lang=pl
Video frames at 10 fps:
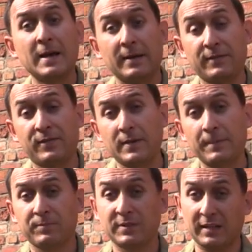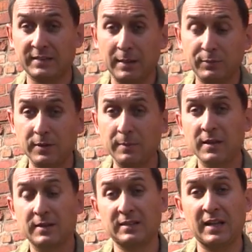W następnym
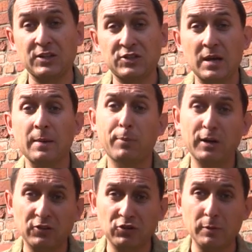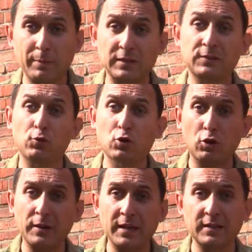slajdzie pokażemy Państwu
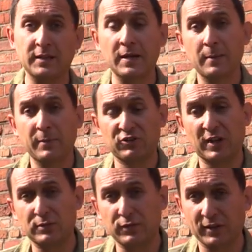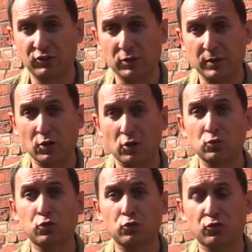kolejnych mieszkańców naszego
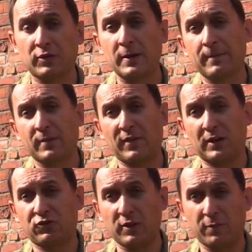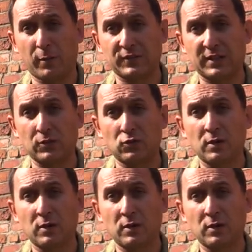regionu, którzy walczyli w powstaniu